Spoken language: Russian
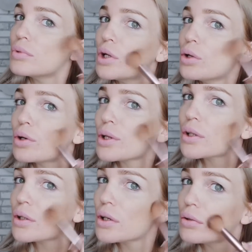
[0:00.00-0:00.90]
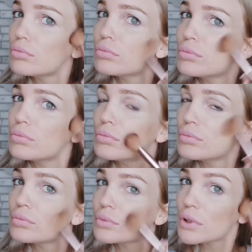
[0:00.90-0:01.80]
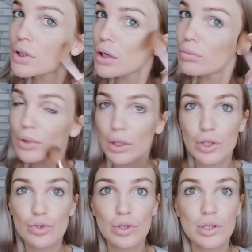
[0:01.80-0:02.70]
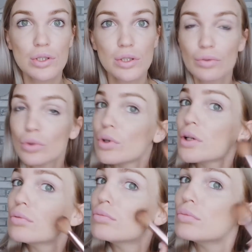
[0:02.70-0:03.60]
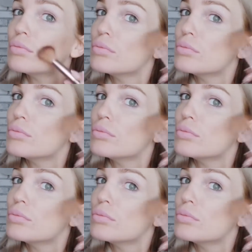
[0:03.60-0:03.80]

Легенько. Так как макияж у нас дневной.